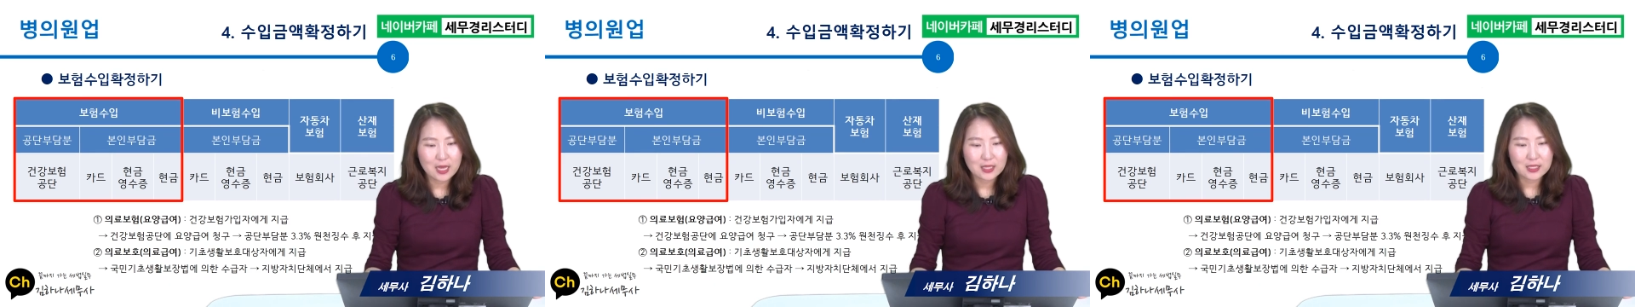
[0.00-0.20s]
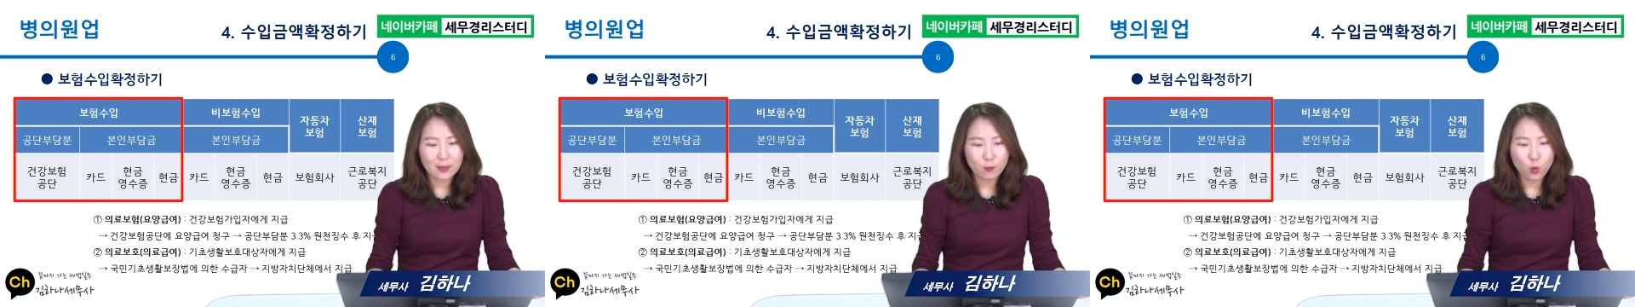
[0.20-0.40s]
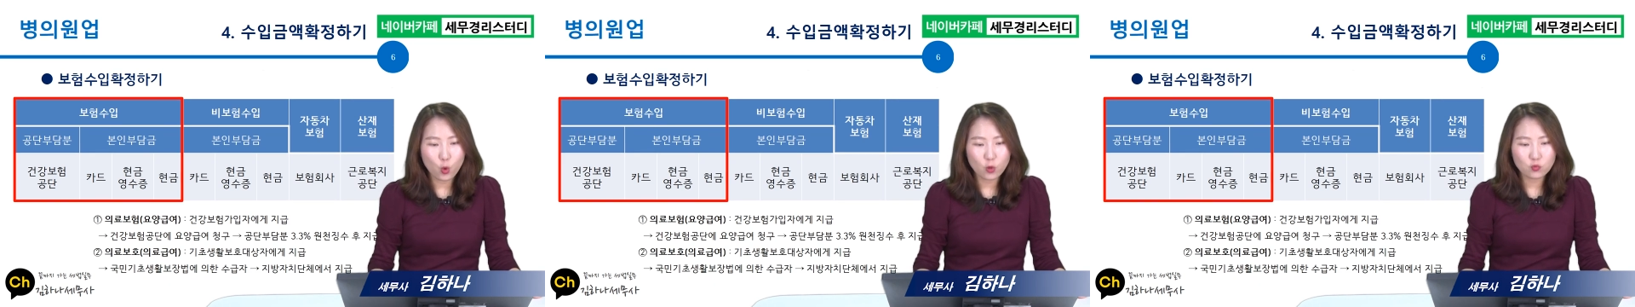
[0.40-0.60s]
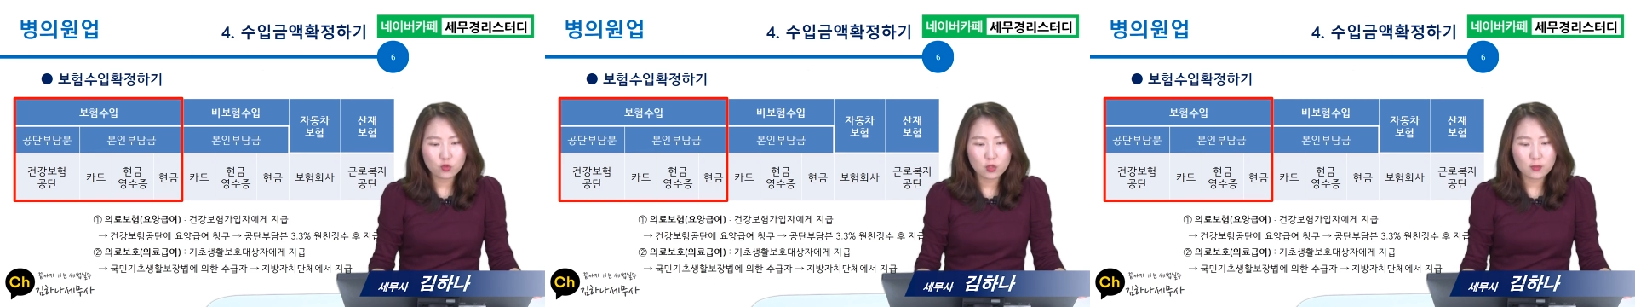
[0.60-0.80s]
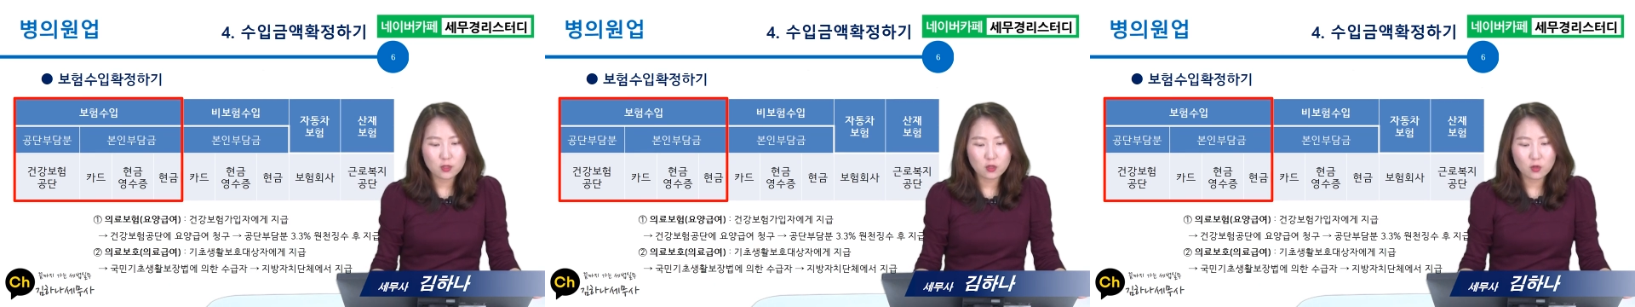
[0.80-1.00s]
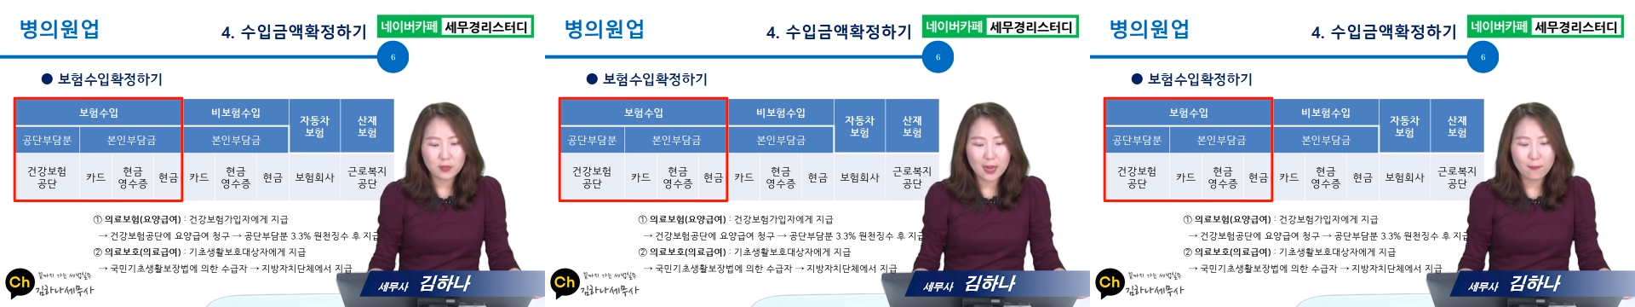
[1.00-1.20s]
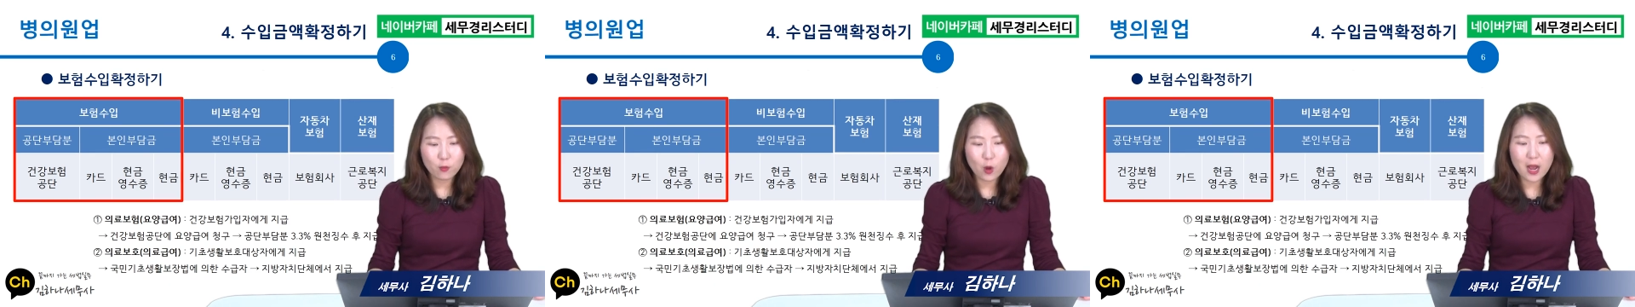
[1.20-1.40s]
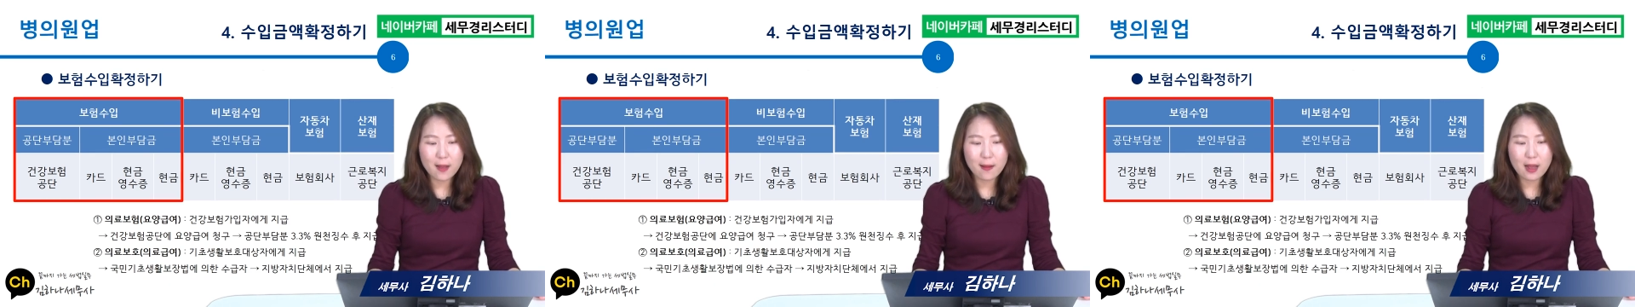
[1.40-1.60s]
자, 보험 수입을 그러면 한,
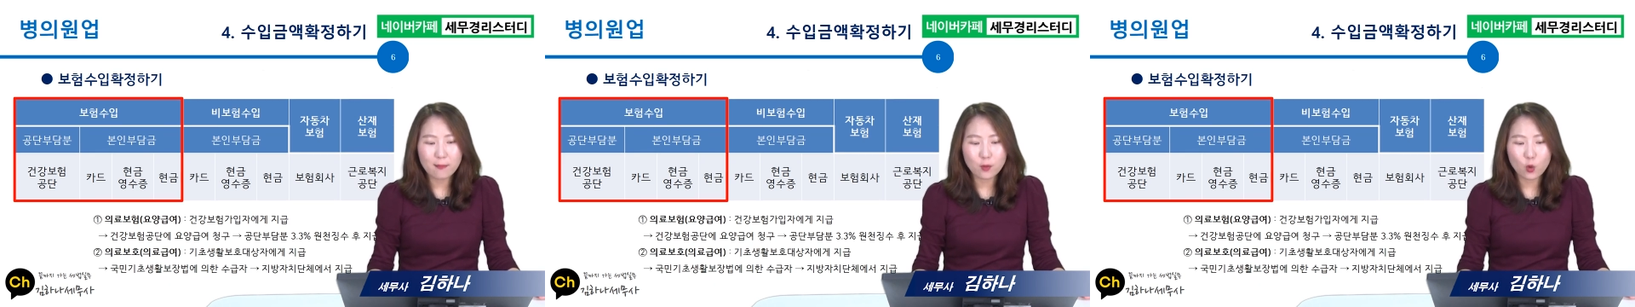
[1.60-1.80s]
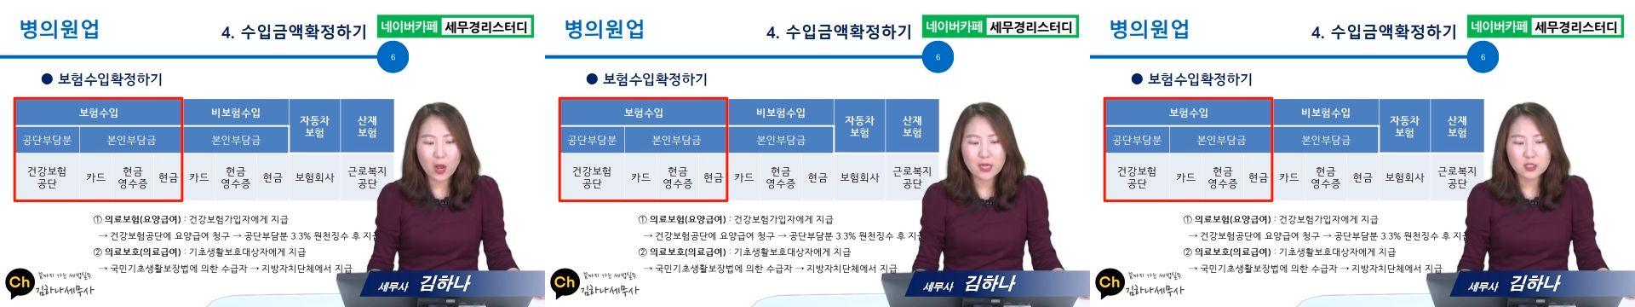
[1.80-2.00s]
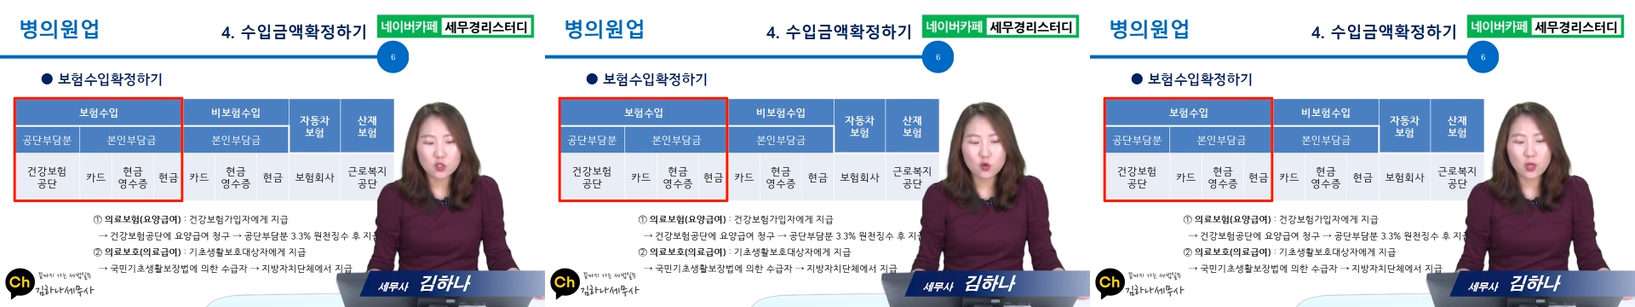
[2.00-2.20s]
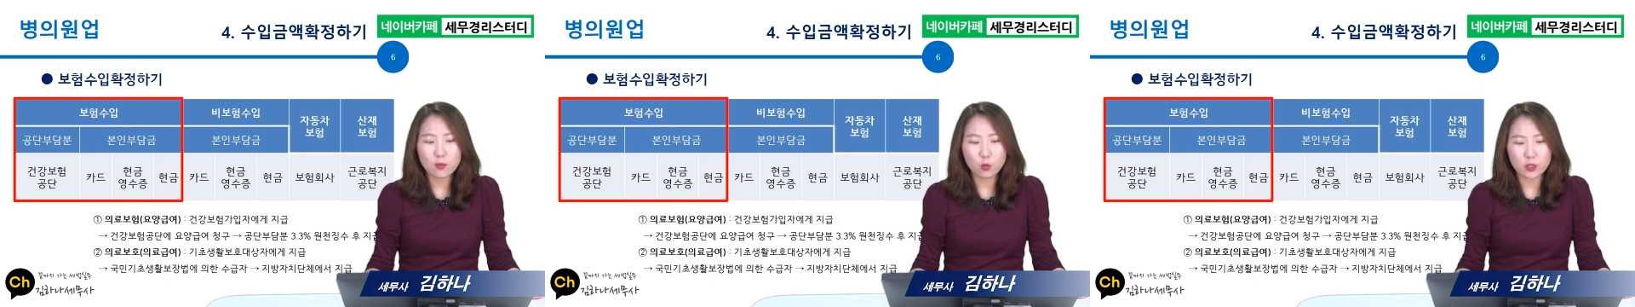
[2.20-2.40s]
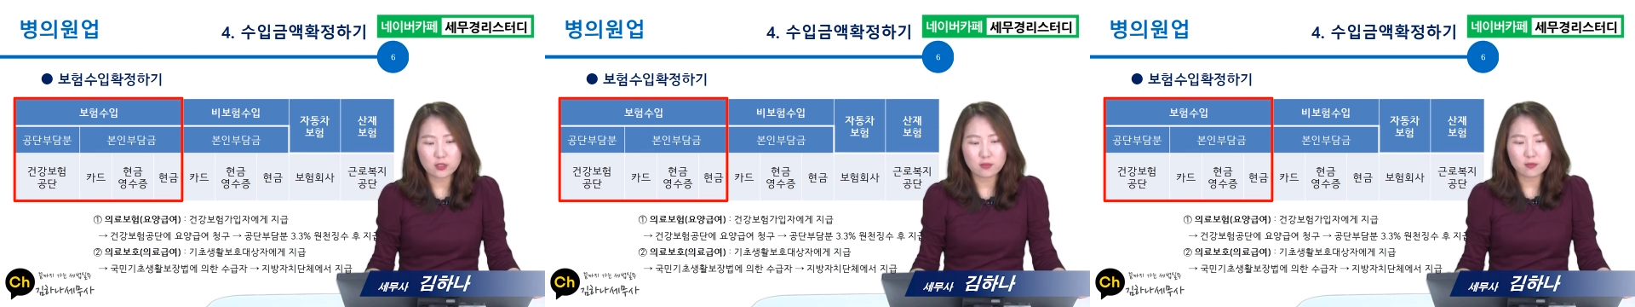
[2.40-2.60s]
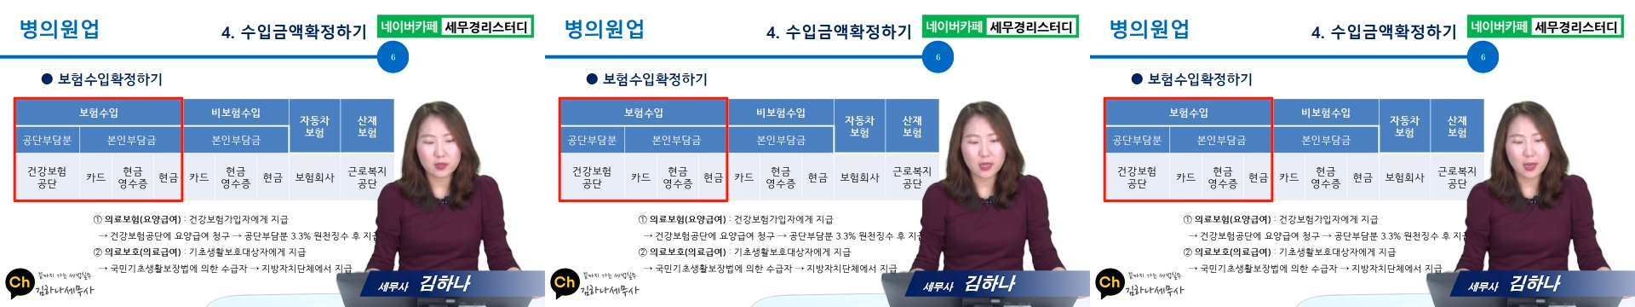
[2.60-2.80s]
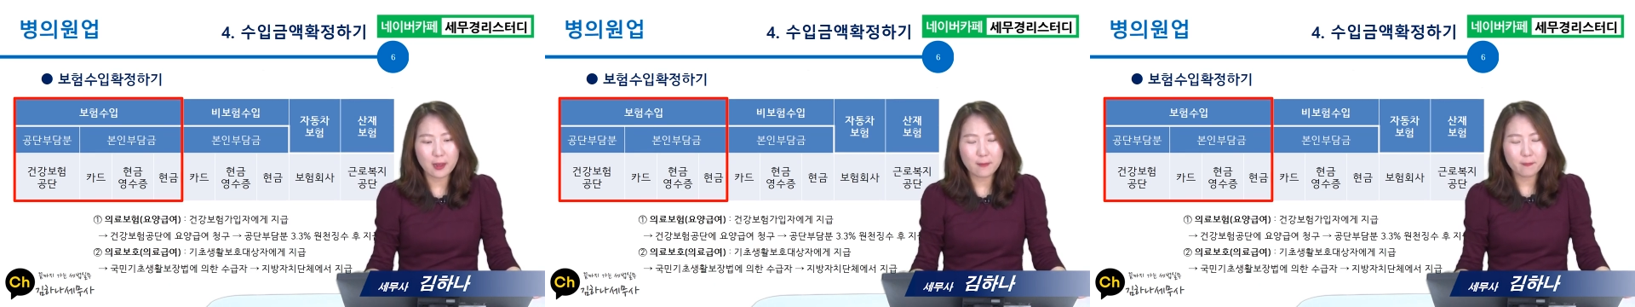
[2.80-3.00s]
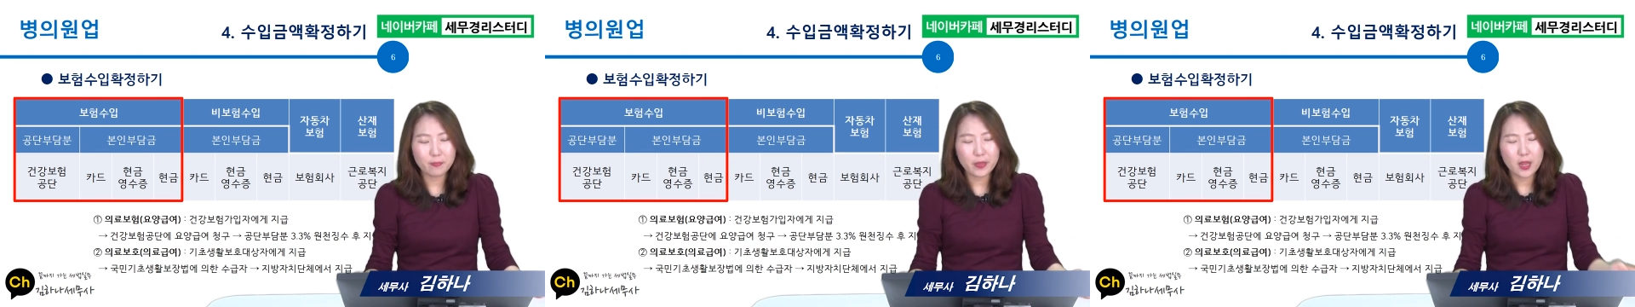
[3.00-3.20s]
하, 한번 확정해
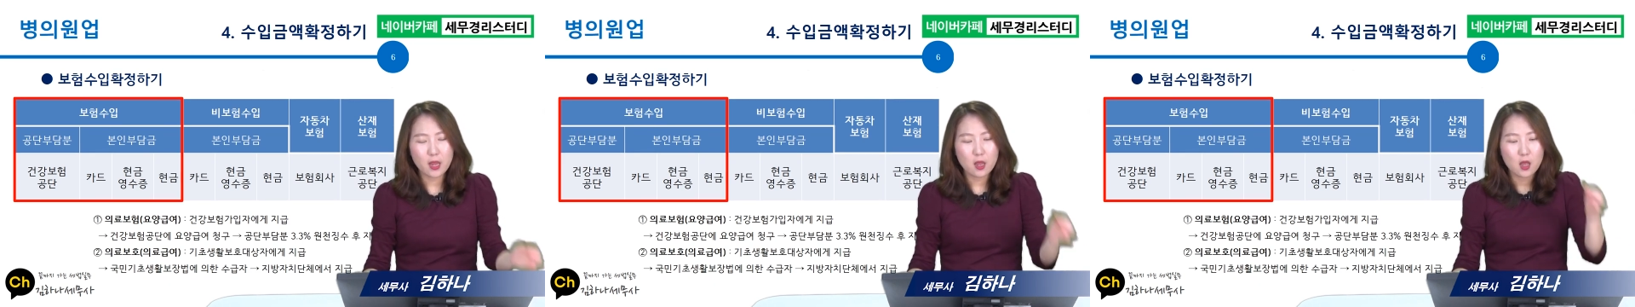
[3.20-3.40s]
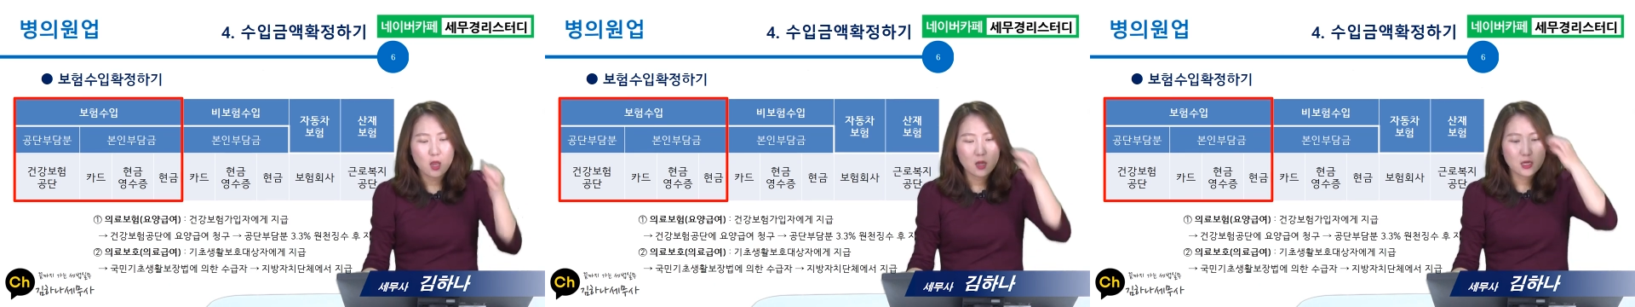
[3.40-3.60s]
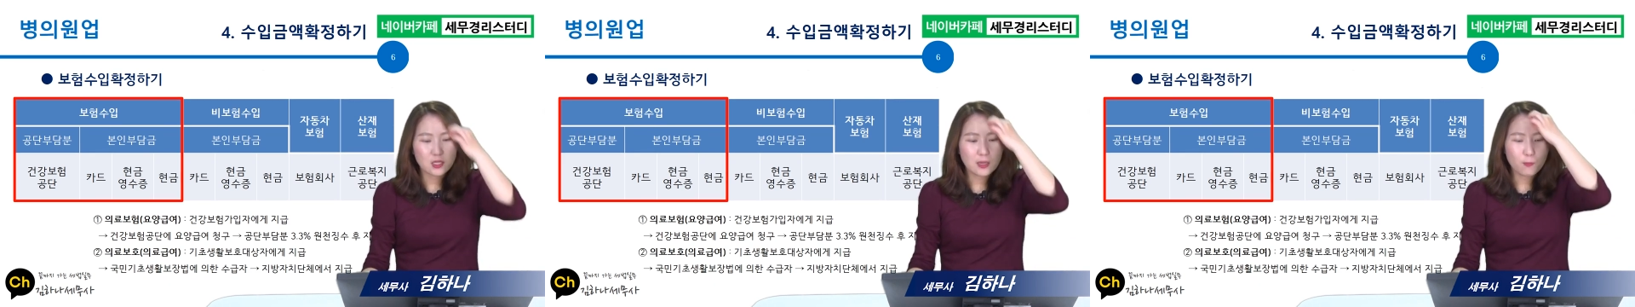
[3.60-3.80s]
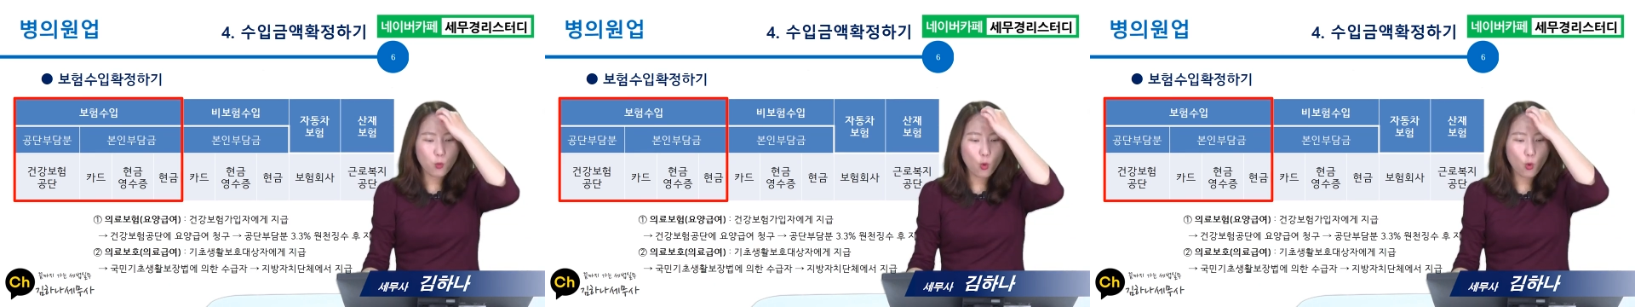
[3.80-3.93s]
보겠습니다. 일단